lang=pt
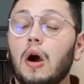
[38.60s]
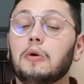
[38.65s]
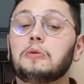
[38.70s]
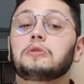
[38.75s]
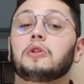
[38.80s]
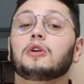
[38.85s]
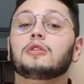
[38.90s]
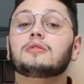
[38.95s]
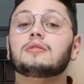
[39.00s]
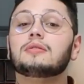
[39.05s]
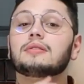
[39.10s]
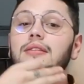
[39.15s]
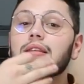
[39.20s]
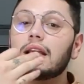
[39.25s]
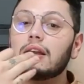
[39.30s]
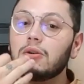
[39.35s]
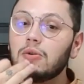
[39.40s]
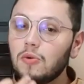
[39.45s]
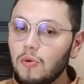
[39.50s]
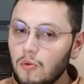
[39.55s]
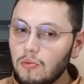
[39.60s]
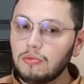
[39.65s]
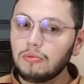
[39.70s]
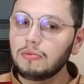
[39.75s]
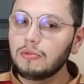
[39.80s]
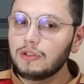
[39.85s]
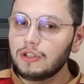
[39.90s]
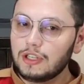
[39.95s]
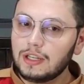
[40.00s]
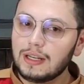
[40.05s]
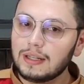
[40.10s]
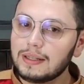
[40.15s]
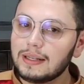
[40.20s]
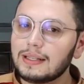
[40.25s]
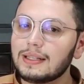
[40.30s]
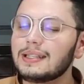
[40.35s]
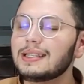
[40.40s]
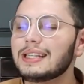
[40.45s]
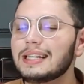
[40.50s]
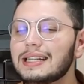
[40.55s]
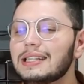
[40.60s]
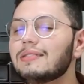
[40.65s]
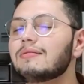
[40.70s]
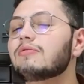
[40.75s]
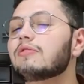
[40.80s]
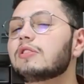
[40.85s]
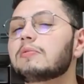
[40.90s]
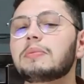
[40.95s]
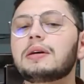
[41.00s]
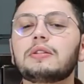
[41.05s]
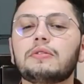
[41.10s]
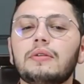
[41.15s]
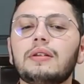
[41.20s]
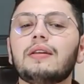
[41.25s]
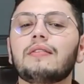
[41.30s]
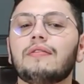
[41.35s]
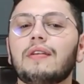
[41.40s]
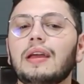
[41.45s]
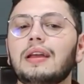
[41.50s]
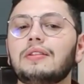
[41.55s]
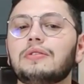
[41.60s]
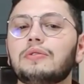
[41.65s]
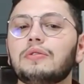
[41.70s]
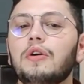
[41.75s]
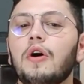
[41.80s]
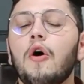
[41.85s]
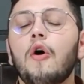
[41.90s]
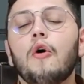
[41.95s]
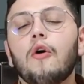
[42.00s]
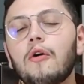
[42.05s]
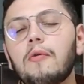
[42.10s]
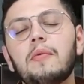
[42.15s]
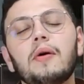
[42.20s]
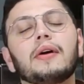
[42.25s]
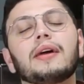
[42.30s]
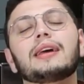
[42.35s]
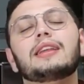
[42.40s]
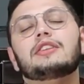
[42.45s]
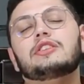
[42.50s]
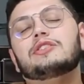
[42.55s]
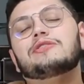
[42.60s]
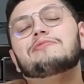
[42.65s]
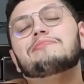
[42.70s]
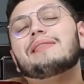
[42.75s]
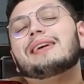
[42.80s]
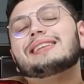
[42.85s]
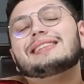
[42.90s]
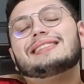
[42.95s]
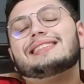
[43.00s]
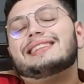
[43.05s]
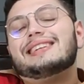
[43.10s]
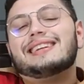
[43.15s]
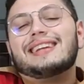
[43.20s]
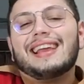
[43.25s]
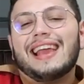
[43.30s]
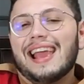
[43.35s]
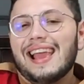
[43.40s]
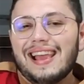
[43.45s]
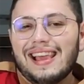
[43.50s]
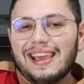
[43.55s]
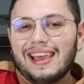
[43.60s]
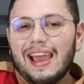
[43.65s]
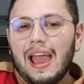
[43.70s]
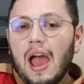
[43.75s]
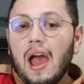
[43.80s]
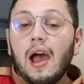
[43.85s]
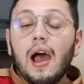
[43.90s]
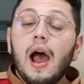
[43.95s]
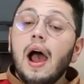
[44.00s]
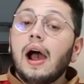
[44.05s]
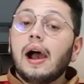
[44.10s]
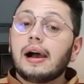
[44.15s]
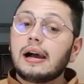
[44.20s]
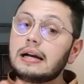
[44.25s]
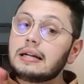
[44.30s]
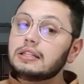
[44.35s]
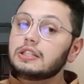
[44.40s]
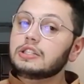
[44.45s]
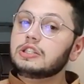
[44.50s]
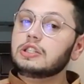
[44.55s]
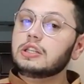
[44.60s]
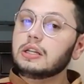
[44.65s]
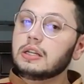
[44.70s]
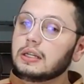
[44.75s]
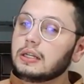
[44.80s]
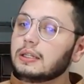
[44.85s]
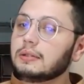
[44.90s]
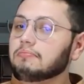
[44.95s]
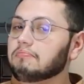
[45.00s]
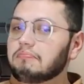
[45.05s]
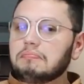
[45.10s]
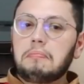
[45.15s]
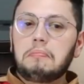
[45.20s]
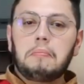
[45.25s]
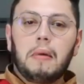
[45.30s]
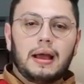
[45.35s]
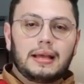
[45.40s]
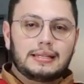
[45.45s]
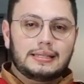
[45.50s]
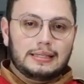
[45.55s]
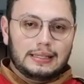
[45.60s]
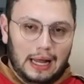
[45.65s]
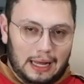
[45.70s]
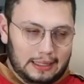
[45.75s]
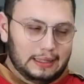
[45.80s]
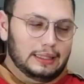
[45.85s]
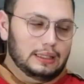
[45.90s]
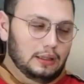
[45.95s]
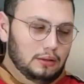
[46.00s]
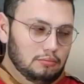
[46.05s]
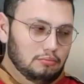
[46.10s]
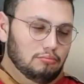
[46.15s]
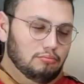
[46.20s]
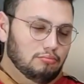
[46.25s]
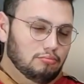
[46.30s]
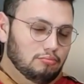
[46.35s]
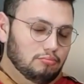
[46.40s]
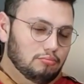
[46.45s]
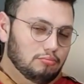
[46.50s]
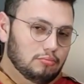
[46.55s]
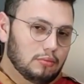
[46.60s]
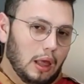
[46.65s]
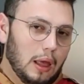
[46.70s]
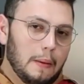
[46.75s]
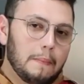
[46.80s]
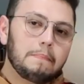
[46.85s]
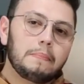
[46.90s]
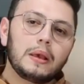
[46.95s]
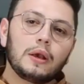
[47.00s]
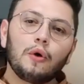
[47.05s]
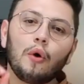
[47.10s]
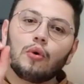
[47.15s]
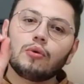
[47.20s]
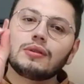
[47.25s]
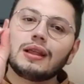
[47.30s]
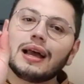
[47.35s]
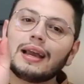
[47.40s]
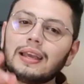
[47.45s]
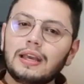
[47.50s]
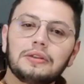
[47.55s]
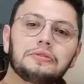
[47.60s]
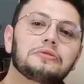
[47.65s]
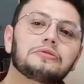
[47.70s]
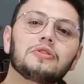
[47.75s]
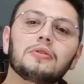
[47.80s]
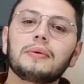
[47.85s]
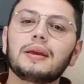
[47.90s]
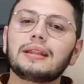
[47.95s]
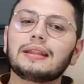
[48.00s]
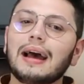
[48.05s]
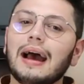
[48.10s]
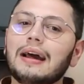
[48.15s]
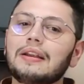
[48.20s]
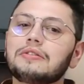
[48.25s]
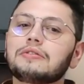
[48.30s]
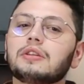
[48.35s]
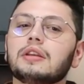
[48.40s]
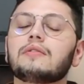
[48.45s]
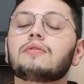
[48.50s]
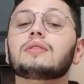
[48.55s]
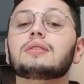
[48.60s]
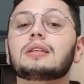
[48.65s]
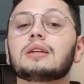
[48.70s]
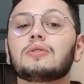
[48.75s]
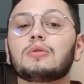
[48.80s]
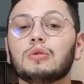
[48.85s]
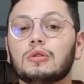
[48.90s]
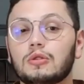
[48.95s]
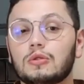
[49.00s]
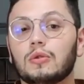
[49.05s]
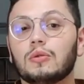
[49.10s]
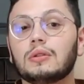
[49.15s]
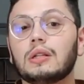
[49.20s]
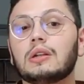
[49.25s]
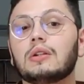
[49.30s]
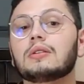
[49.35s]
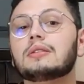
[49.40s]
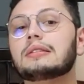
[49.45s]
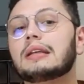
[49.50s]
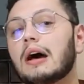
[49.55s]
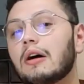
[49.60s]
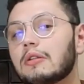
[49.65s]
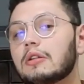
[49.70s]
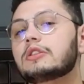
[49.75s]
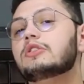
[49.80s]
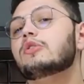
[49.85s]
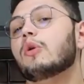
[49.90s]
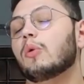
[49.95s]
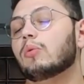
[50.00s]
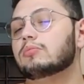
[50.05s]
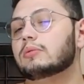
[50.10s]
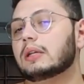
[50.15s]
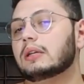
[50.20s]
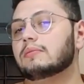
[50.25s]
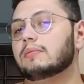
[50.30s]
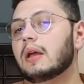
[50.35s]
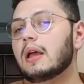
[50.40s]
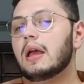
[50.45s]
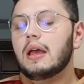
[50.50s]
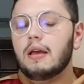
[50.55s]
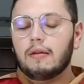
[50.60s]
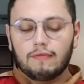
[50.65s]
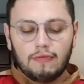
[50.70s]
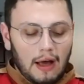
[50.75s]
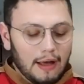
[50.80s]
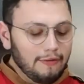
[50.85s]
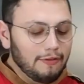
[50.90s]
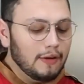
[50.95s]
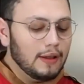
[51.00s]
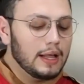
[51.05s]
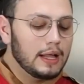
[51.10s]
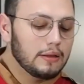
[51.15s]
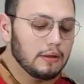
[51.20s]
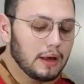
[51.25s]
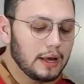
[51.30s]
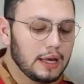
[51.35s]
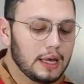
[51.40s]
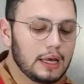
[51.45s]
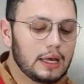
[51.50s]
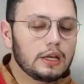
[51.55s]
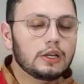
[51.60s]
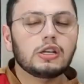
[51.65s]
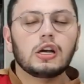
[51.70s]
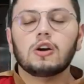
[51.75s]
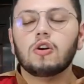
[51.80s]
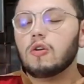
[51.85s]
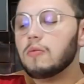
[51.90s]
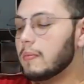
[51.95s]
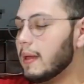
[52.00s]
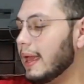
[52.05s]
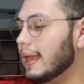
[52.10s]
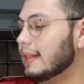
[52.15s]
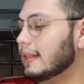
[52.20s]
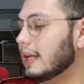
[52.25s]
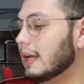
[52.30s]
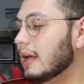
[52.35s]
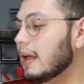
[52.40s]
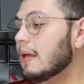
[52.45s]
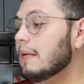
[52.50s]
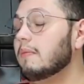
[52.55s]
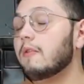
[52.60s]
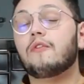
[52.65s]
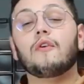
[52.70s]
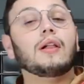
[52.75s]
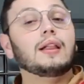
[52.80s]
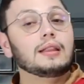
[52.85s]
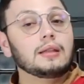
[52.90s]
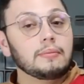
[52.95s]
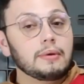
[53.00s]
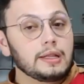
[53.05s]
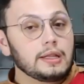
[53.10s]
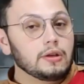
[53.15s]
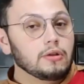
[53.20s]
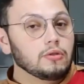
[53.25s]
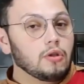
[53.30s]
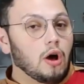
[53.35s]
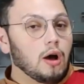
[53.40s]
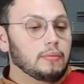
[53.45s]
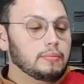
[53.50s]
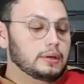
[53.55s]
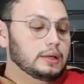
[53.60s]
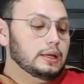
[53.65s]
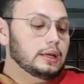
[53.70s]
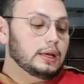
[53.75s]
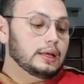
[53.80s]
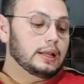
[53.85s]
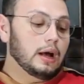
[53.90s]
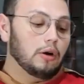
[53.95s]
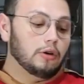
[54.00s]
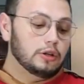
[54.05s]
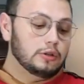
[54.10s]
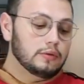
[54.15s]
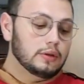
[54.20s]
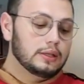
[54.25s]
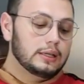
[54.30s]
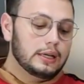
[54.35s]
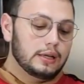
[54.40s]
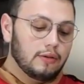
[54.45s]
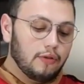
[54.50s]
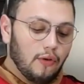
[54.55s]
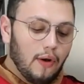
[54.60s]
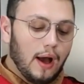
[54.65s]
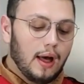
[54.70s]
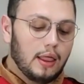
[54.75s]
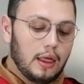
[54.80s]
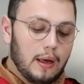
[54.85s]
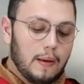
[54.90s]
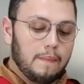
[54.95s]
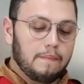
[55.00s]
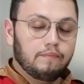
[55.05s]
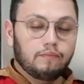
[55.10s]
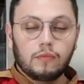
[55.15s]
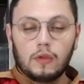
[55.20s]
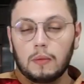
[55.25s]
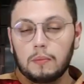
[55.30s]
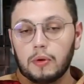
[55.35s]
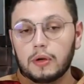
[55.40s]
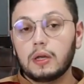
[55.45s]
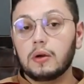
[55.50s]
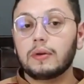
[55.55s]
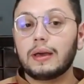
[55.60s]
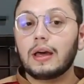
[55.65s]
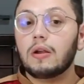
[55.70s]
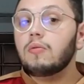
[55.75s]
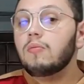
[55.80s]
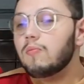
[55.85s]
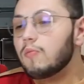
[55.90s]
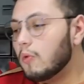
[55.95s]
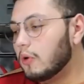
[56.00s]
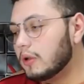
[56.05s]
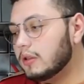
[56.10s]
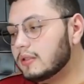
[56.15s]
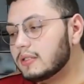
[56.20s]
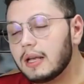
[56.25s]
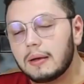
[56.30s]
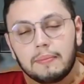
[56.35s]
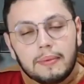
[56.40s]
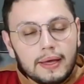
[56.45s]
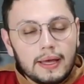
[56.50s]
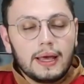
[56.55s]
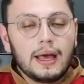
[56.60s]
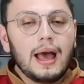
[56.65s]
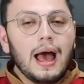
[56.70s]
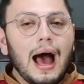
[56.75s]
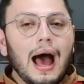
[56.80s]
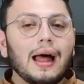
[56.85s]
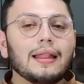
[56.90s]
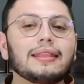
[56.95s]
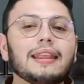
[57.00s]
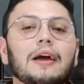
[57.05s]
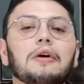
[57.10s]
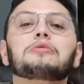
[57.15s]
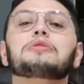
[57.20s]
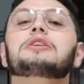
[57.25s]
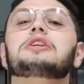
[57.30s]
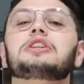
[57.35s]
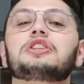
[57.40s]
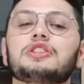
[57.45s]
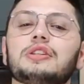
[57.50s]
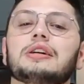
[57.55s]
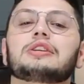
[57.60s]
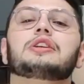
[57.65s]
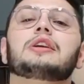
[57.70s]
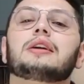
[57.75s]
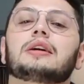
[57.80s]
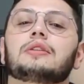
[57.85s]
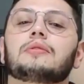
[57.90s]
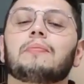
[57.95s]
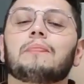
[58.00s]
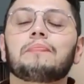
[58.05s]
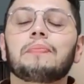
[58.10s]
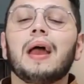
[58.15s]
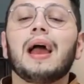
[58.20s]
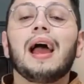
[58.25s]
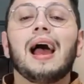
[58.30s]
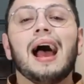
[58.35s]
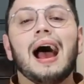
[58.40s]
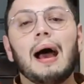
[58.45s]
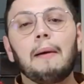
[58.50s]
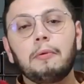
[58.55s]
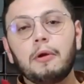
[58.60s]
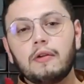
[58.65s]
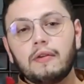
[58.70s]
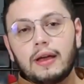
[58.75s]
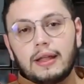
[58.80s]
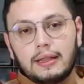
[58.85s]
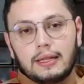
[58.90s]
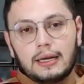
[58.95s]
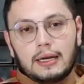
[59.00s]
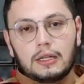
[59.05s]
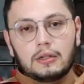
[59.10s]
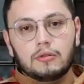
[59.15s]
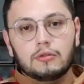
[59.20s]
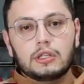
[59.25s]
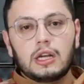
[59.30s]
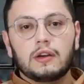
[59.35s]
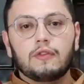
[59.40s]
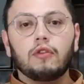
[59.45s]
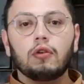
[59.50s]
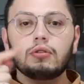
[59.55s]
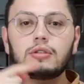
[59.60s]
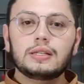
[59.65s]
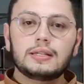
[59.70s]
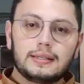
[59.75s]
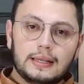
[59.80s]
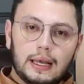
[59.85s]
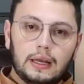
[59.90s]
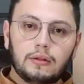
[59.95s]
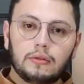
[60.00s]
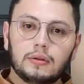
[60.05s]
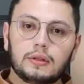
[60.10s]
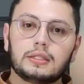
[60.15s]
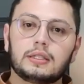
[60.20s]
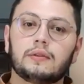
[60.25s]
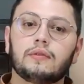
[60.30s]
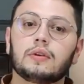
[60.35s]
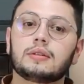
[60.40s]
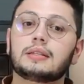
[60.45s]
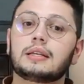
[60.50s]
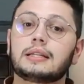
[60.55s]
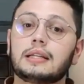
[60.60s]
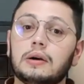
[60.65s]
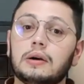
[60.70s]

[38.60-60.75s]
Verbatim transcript: ao nosso segundo dia desse transformador evento, o meu queridinho Master Cake. Antes de mais nada, me conta aqui nos comentários o que você gostou da nossa aula de ontem. Vai falando aí, já comenta, me fala também teu nome e da onde você fala, porque eu quero muito saber até onde a gente está chegando. Aproveitando, já vou dizendo que se você